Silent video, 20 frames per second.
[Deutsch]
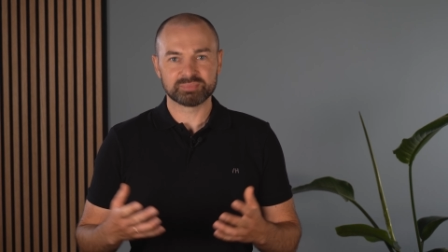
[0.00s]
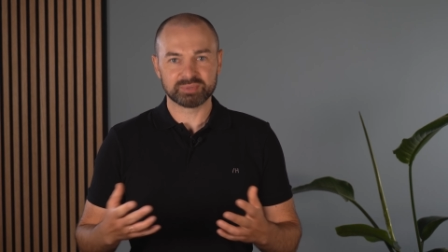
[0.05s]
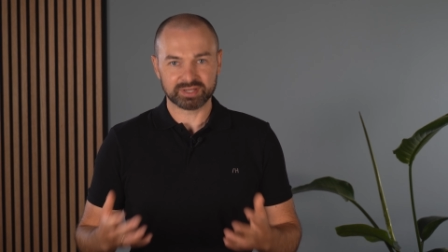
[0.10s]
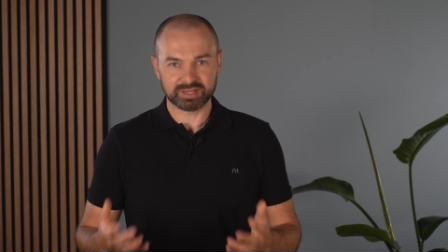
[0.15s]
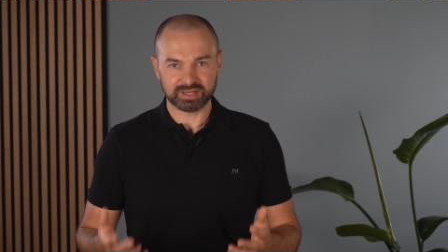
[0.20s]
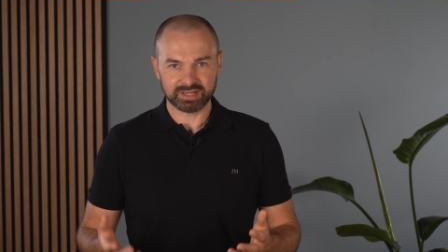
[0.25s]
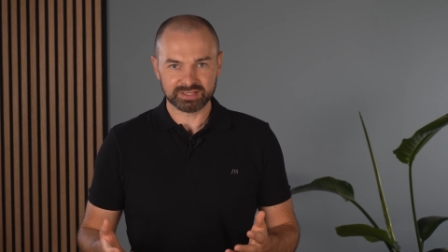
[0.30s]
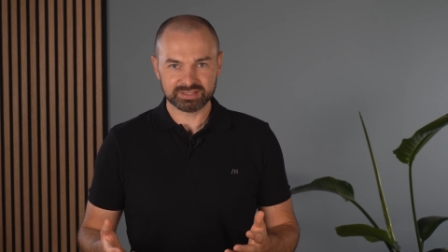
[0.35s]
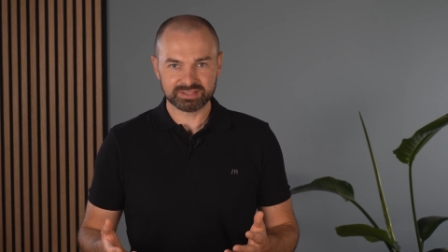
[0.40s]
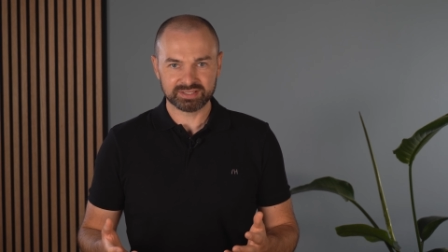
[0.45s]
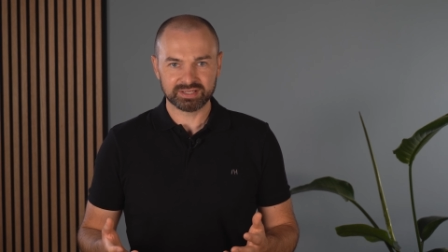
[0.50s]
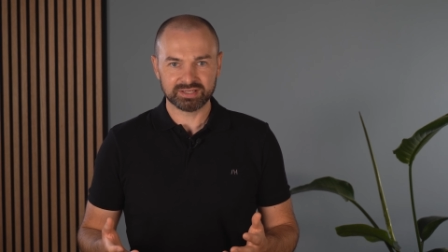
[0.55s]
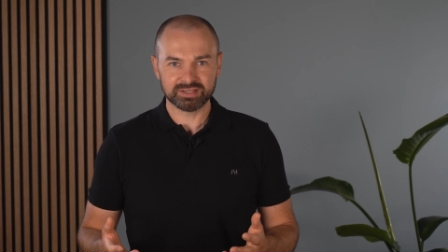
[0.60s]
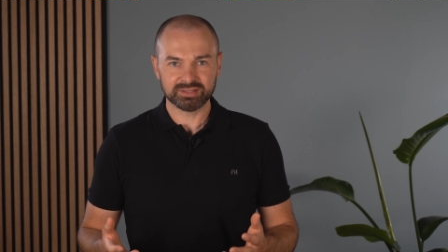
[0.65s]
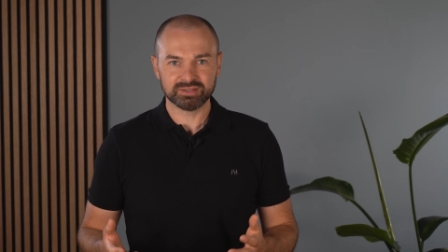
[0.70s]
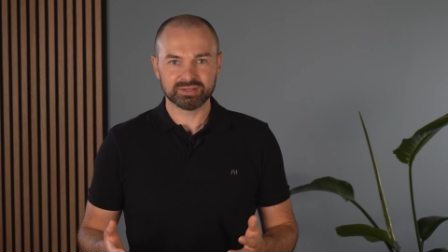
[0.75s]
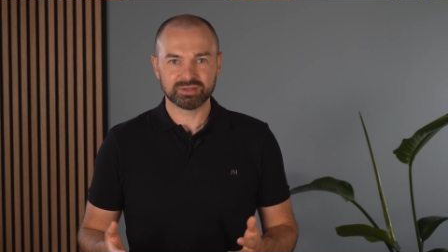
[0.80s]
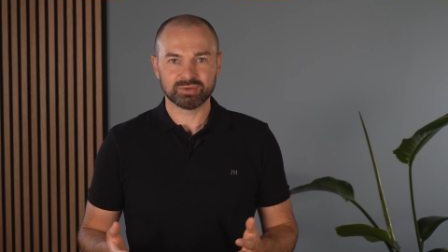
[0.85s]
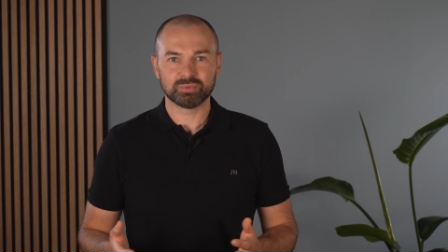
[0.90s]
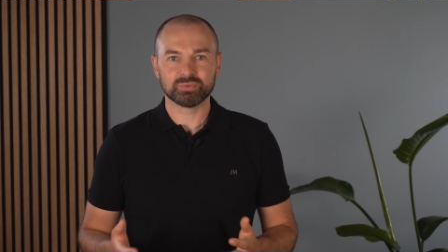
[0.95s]

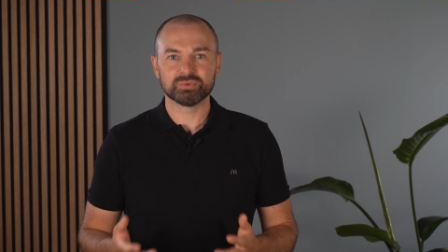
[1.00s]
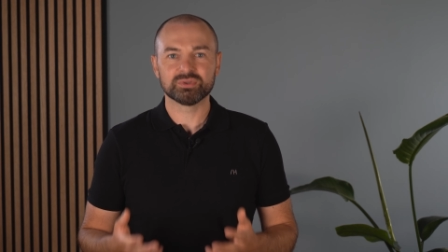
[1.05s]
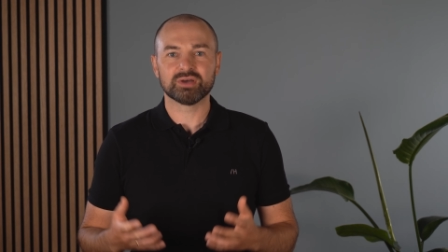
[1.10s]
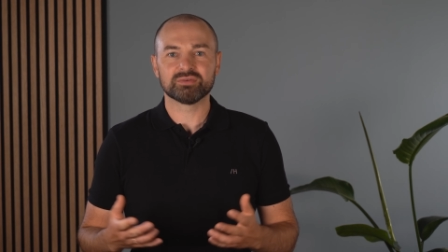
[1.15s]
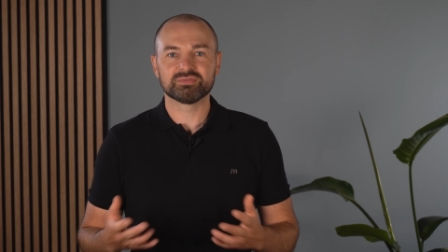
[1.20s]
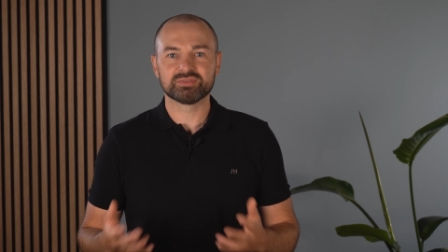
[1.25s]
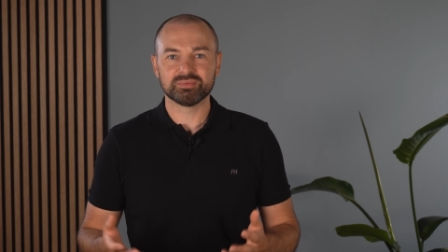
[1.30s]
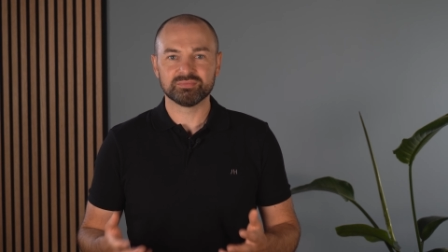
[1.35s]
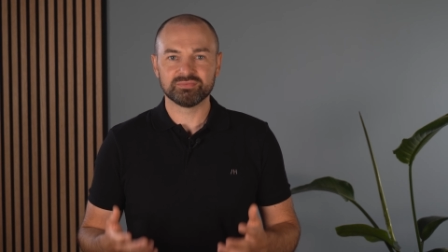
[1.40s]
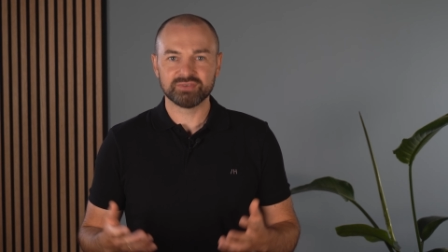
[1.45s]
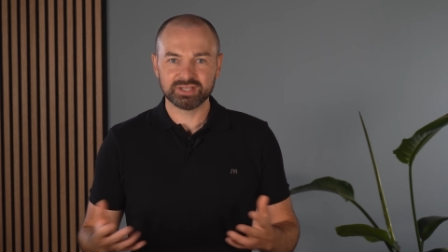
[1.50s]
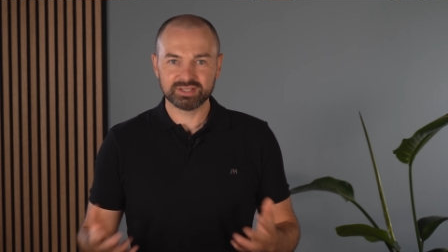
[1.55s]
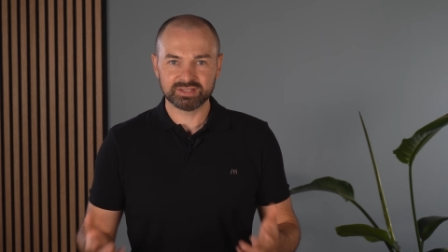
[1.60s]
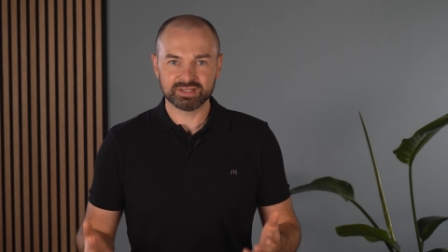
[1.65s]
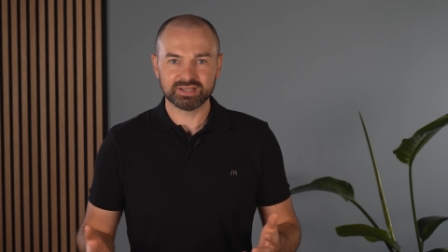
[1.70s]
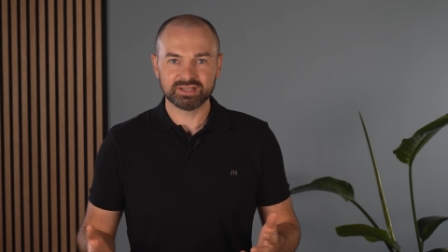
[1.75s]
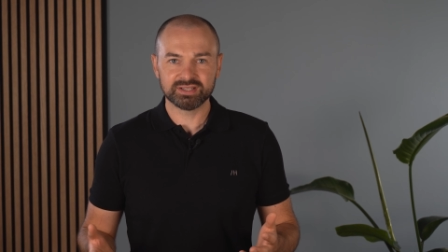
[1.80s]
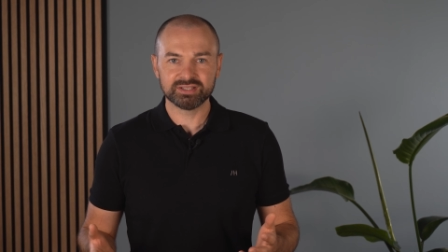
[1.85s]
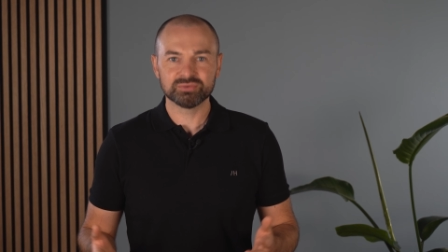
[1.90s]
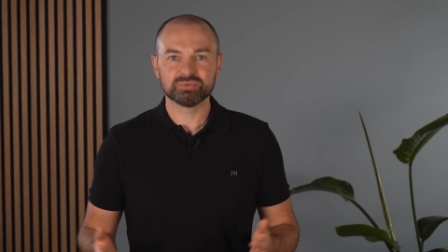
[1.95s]
Berater oder auf dem Weg
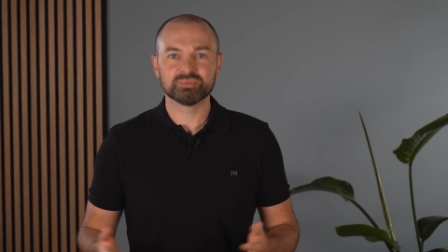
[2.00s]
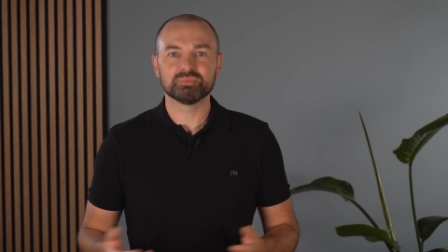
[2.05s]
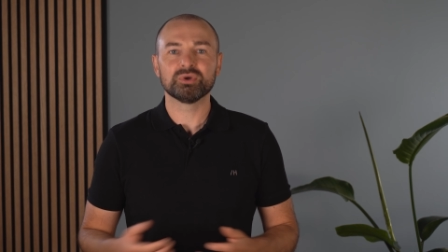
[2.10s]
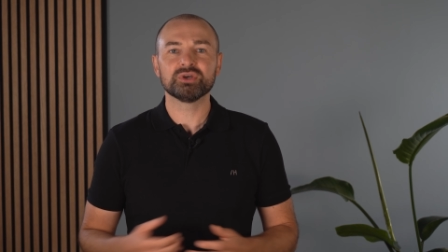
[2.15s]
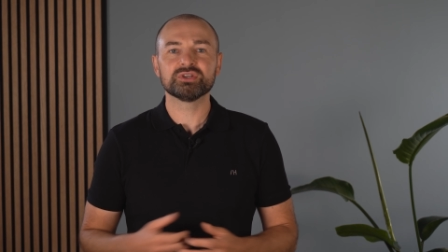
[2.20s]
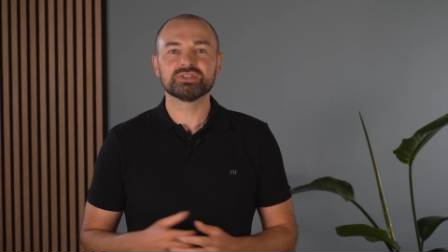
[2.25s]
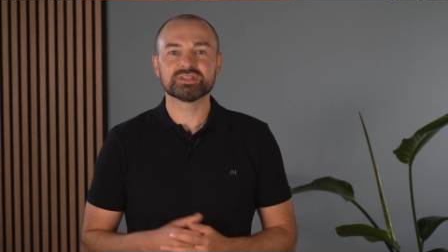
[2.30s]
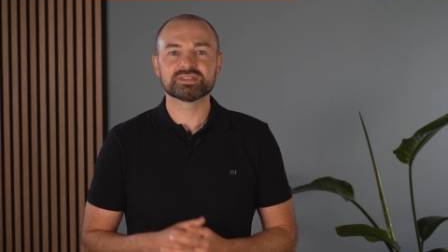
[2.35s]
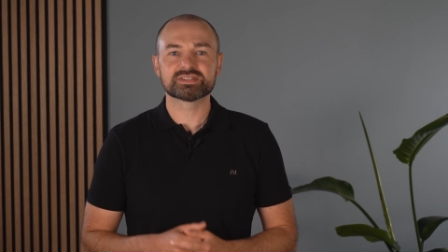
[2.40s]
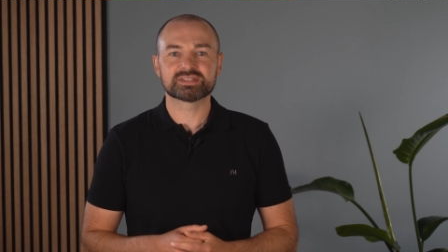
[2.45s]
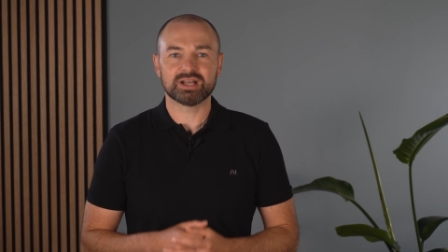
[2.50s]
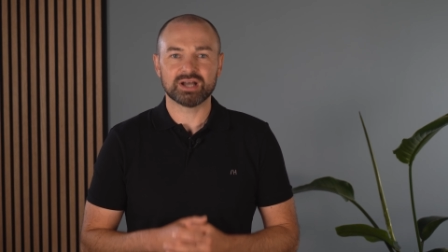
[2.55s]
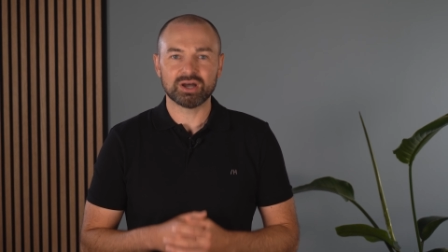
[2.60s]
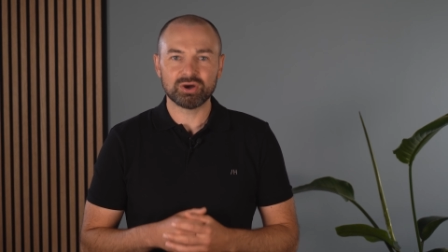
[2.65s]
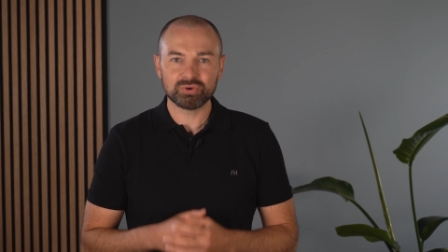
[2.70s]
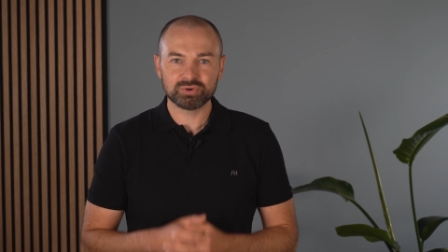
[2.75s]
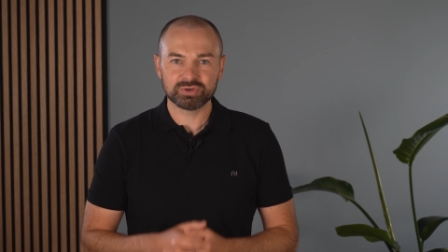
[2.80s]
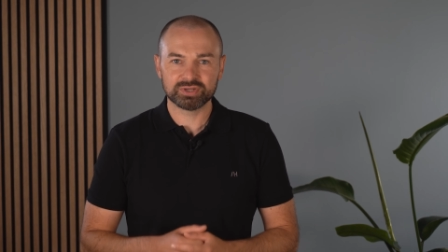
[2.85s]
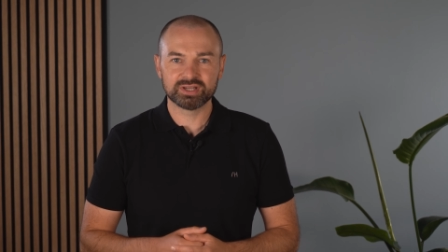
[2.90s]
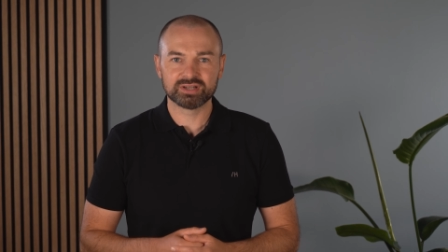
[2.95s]
dahin und möchtest
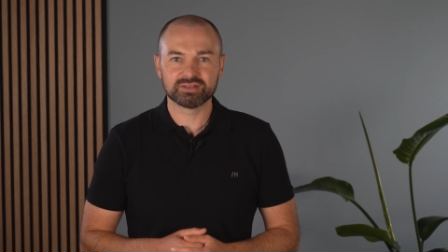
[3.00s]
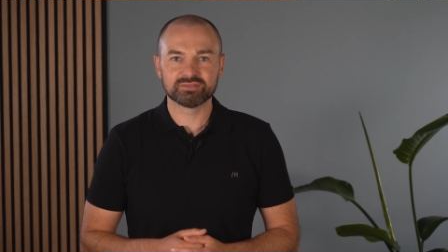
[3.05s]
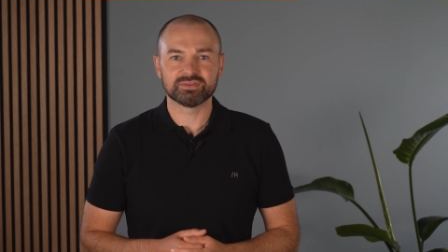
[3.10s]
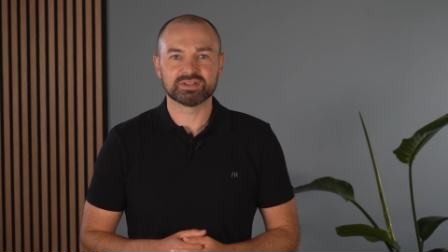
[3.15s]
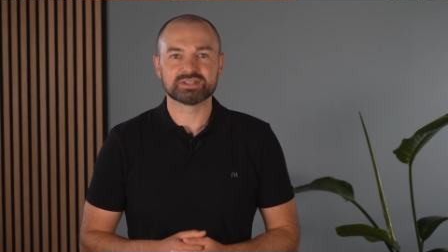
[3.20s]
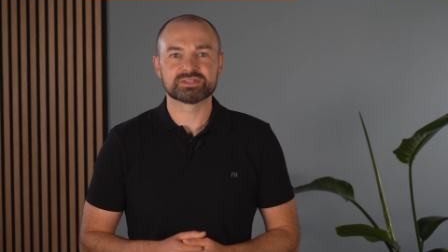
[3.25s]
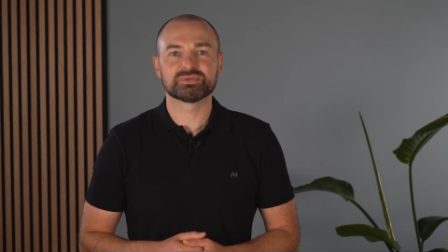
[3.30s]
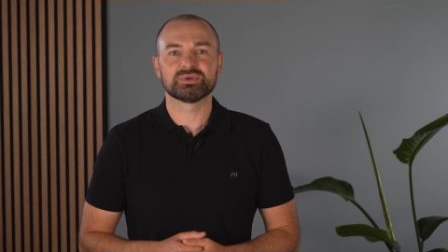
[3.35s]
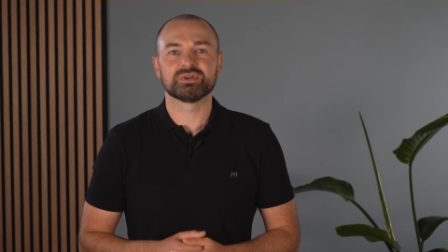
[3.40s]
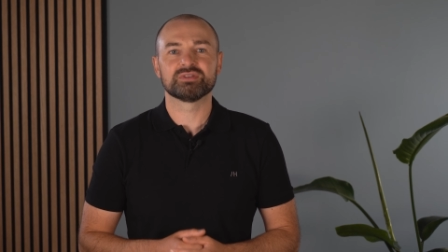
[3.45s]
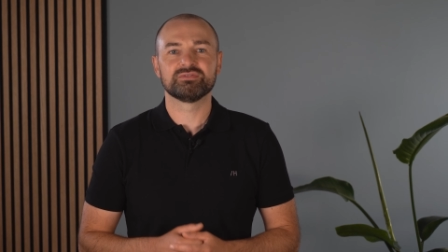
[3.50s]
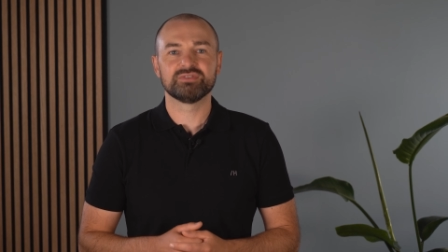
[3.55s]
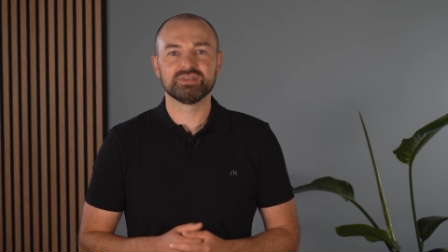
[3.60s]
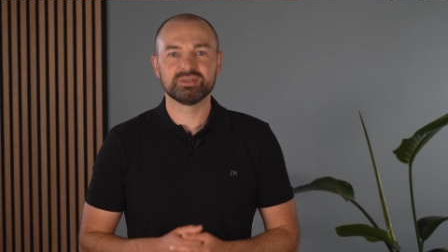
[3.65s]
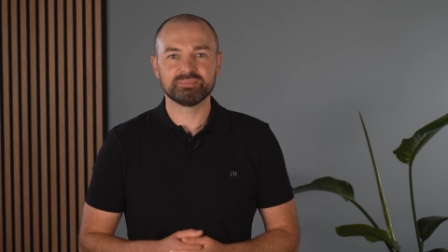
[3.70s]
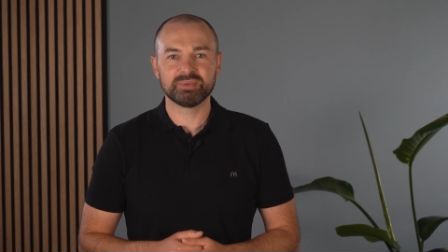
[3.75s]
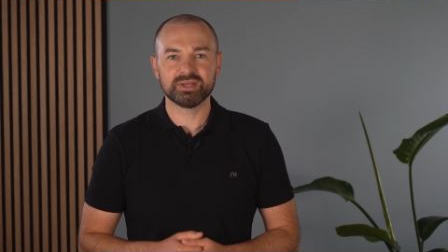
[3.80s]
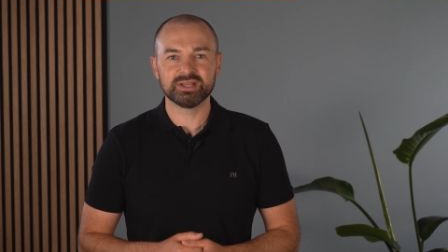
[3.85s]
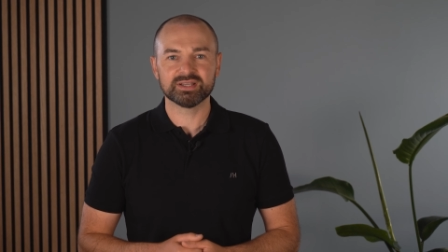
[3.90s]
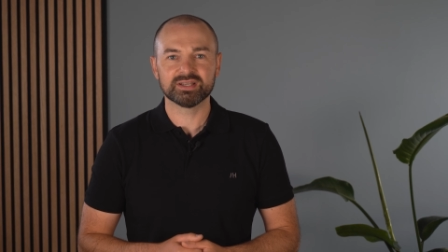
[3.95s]
auch irgendwann so ein
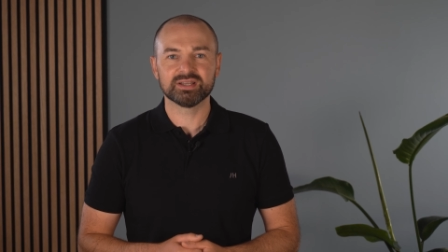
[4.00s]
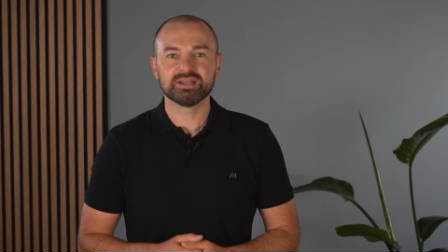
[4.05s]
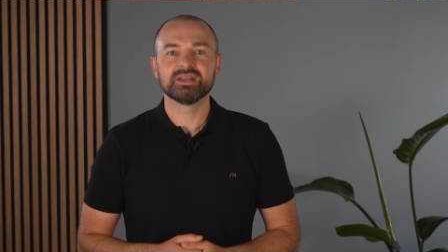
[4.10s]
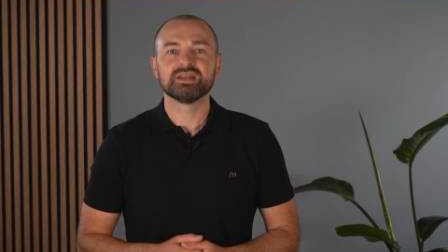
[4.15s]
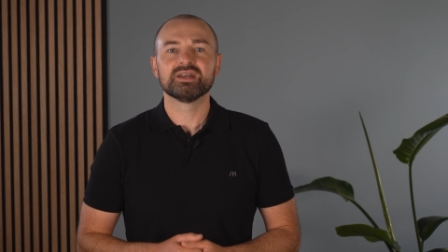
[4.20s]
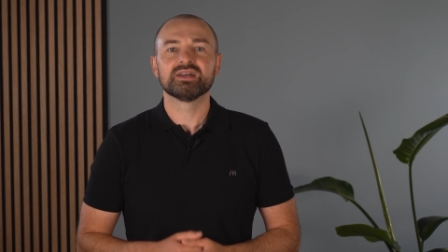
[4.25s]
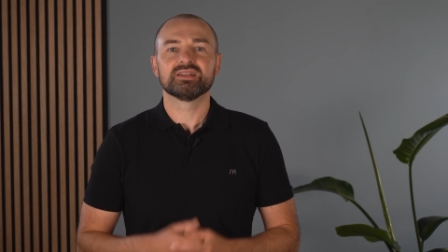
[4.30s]
Feedback?